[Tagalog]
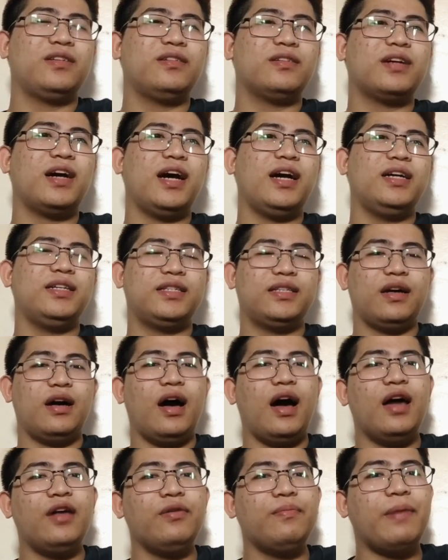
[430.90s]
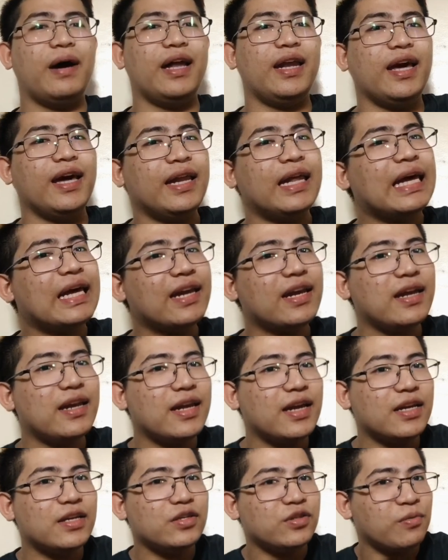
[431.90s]
guys, ano ba
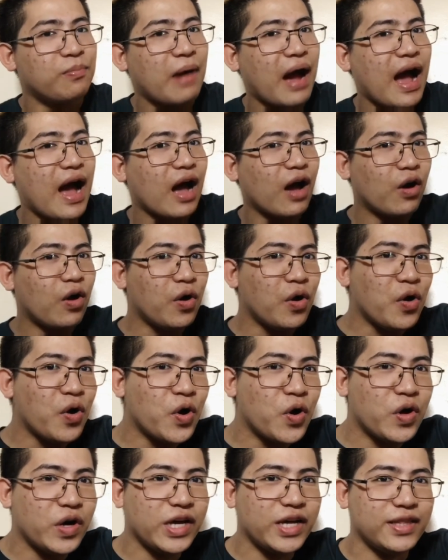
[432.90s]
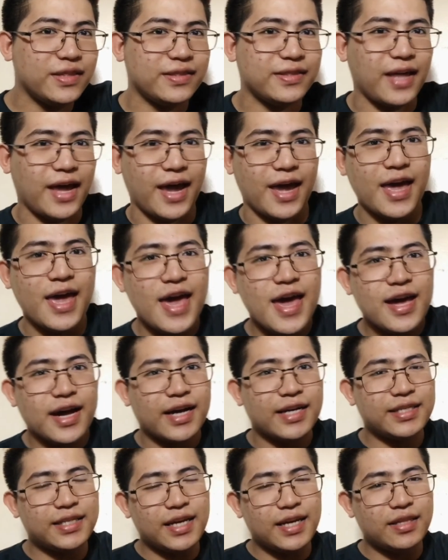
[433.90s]
naririnig niyo ba ako o hindi?
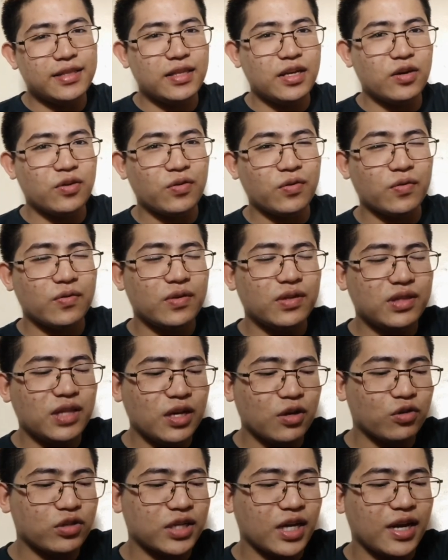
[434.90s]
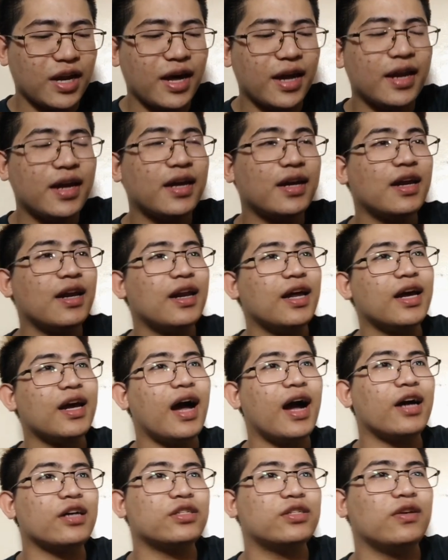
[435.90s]
Kasi hindi ko hindi ko siya naririnig
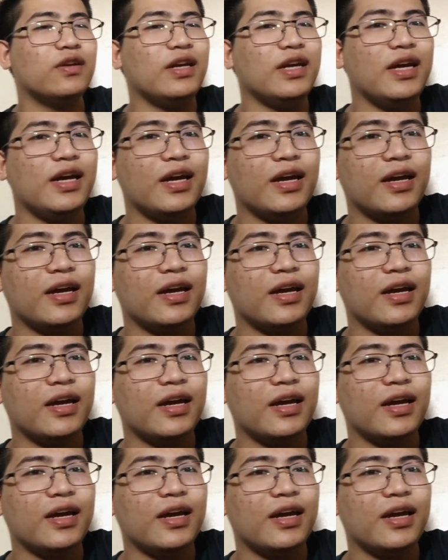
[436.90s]
actually.